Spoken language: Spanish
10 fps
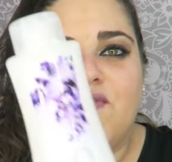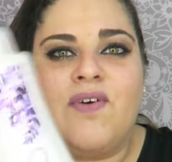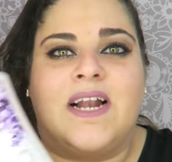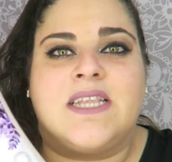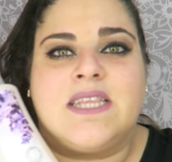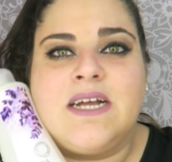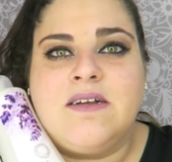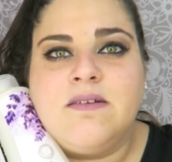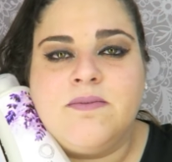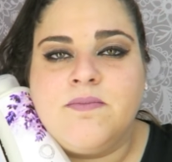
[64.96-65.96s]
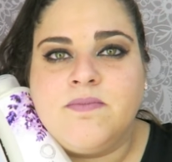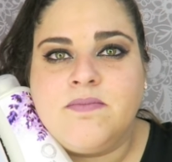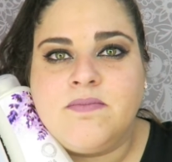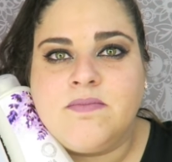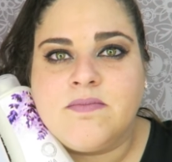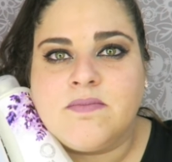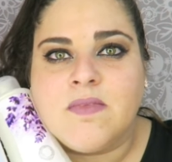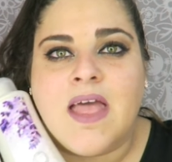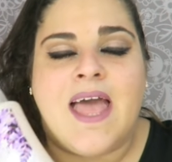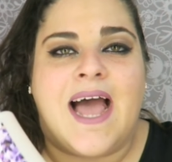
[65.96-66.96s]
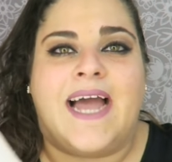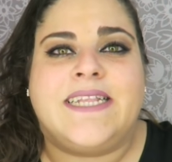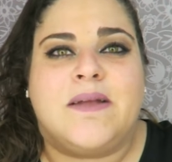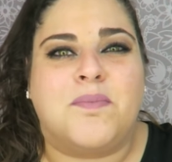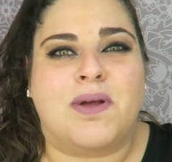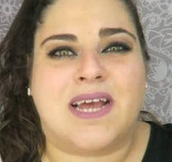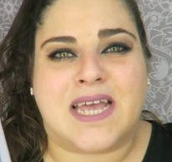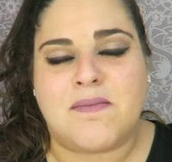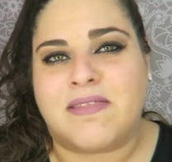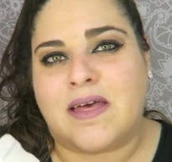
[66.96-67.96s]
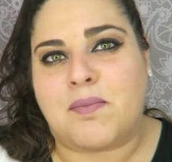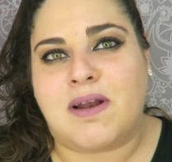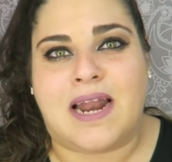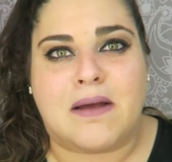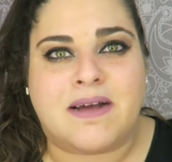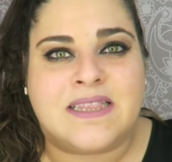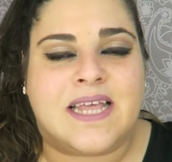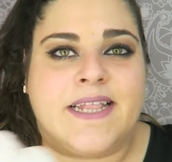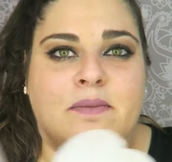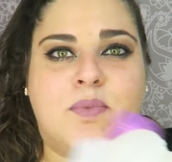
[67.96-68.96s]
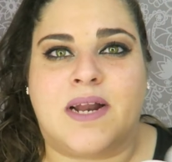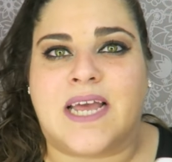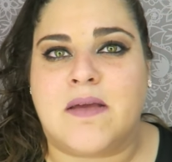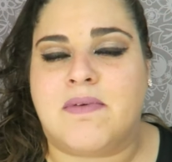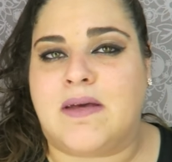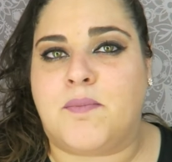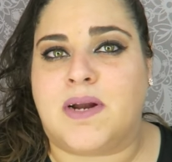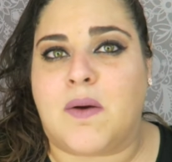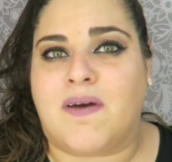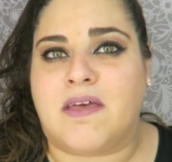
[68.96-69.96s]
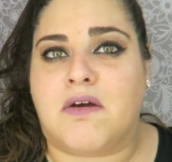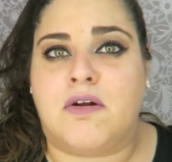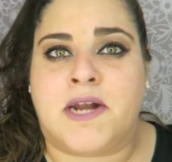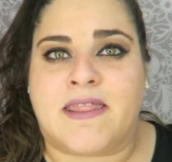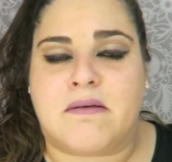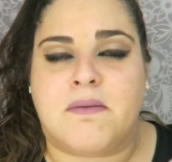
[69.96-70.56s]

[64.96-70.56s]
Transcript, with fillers: me faltan. Hay temporadas que me dan por la lavanda, hay temporadas que me dan por agua de colonia de